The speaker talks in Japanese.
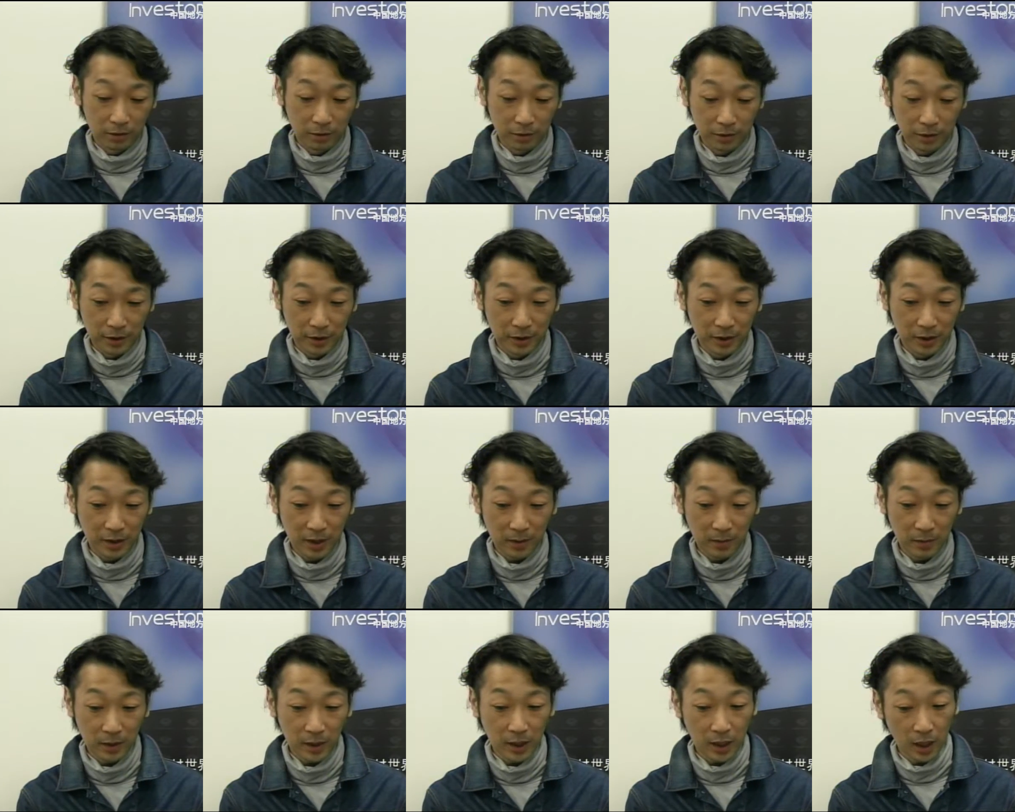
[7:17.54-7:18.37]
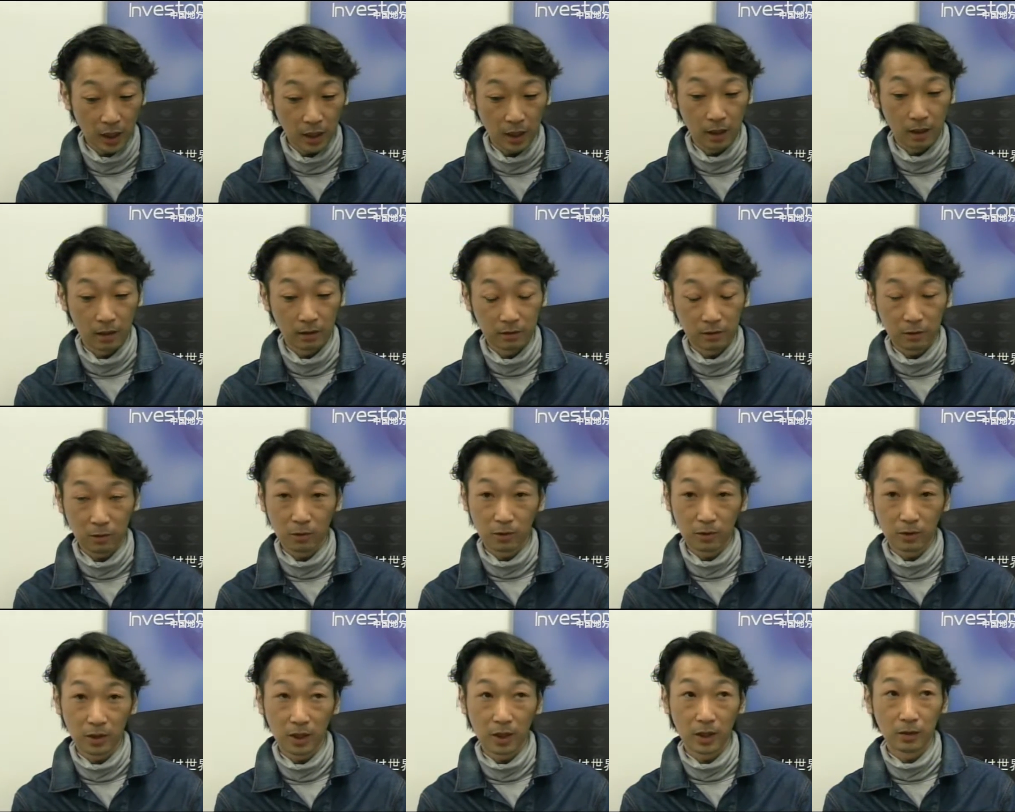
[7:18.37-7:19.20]
行ってみてそ
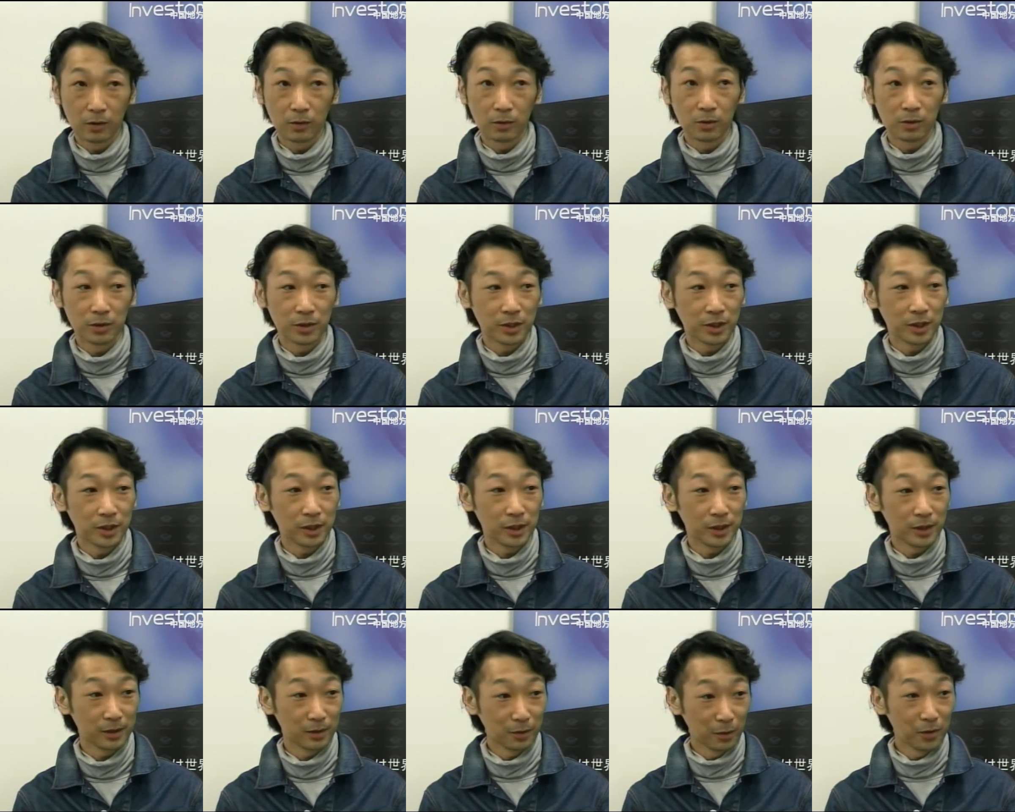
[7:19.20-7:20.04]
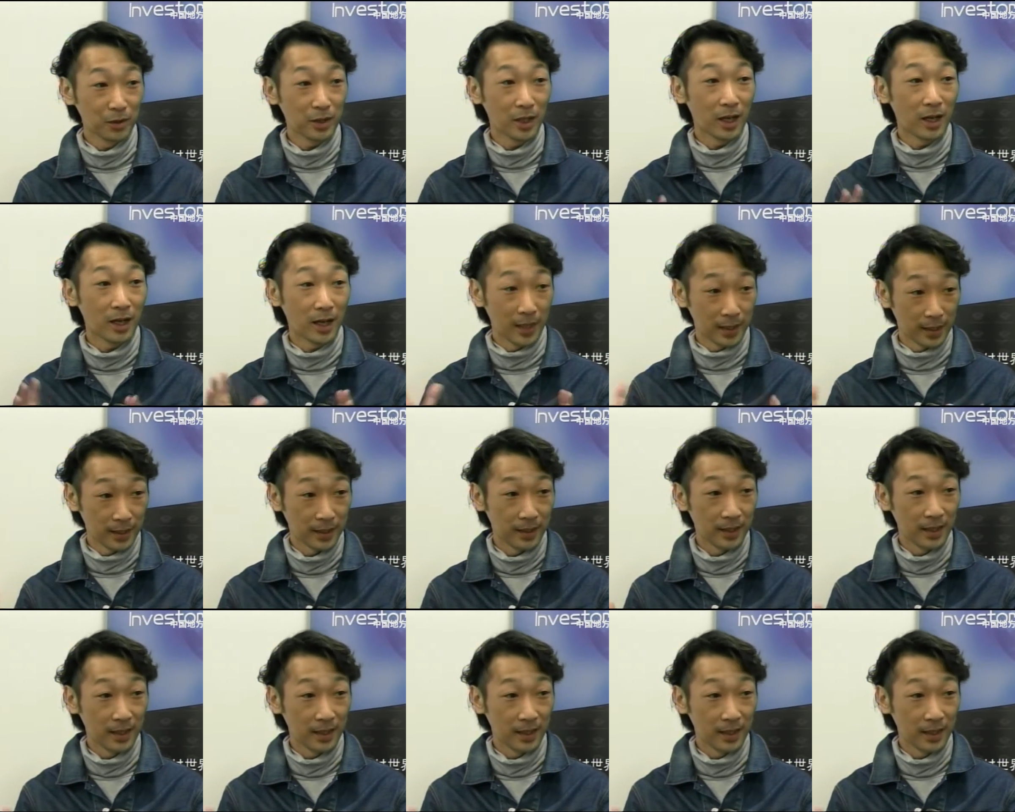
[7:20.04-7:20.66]
このあの卸問屋街